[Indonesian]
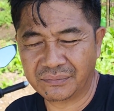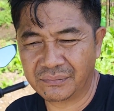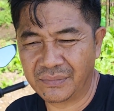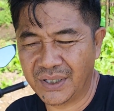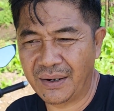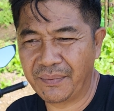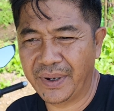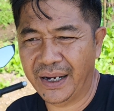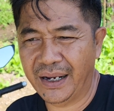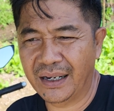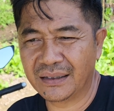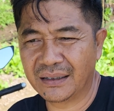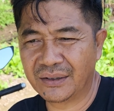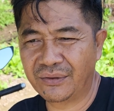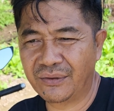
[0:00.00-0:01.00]

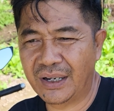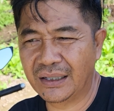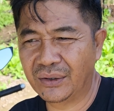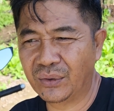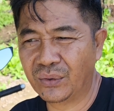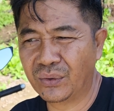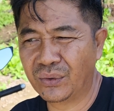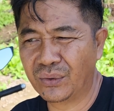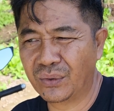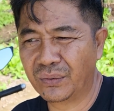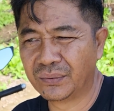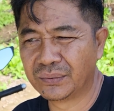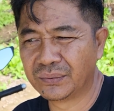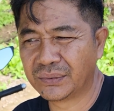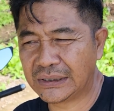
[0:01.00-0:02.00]
menyampaikan sesuatu
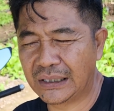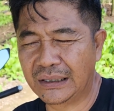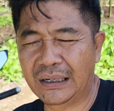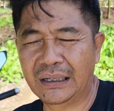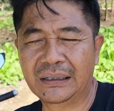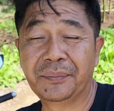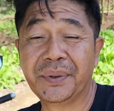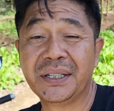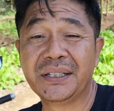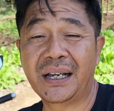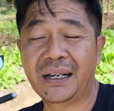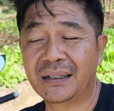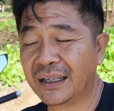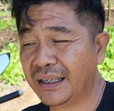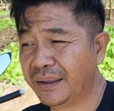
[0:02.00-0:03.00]
kata-kata
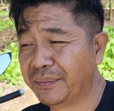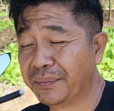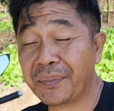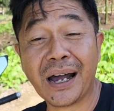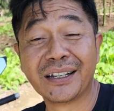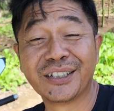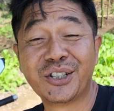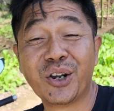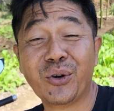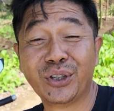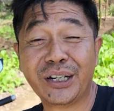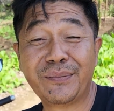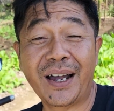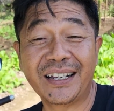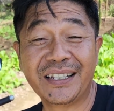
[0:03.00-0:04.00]
bijak dari Bang Jo
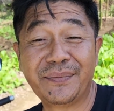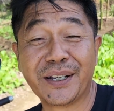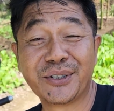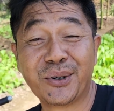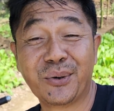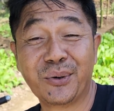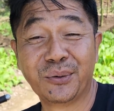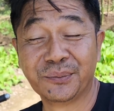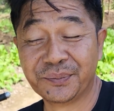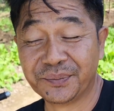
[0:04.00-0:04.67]
terima kasih Bang Jo